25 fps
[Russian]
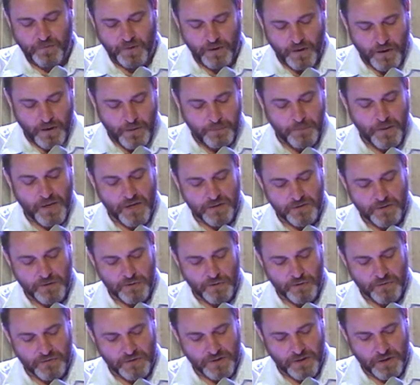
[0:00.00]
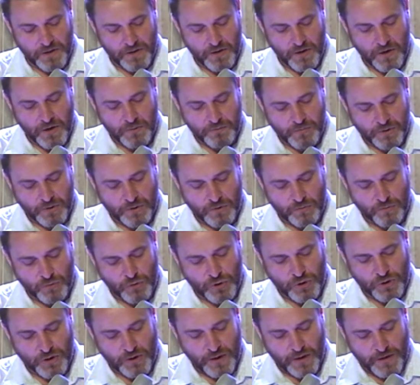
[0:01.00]
опять ее взять, потому
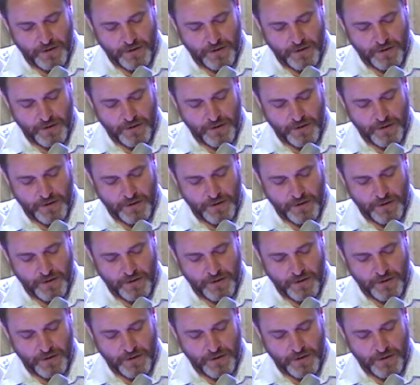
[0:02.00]
что